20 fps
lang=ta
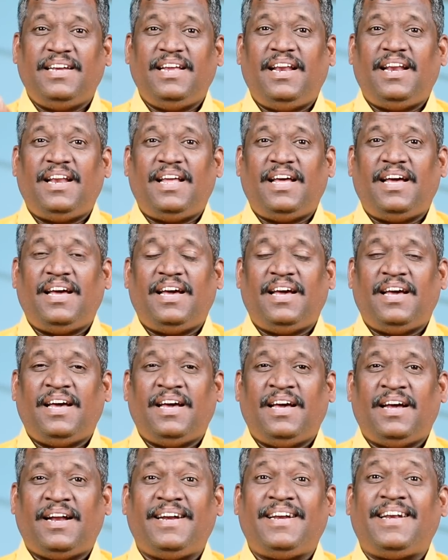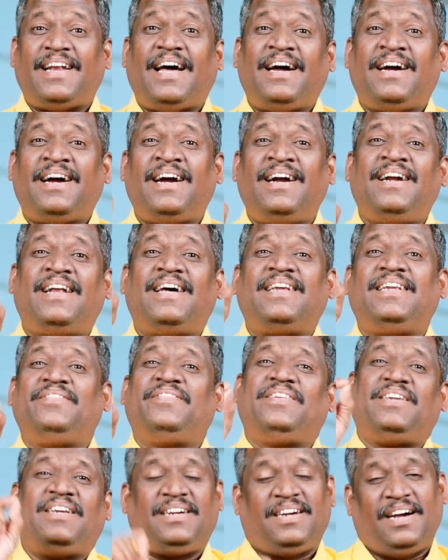இல்லை நகல்
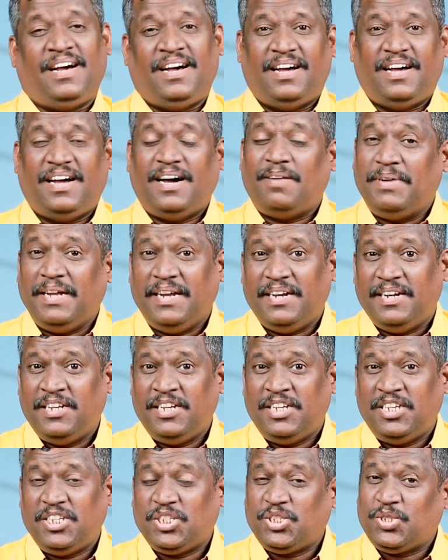அறிவு இருக்கா அப்படின்னு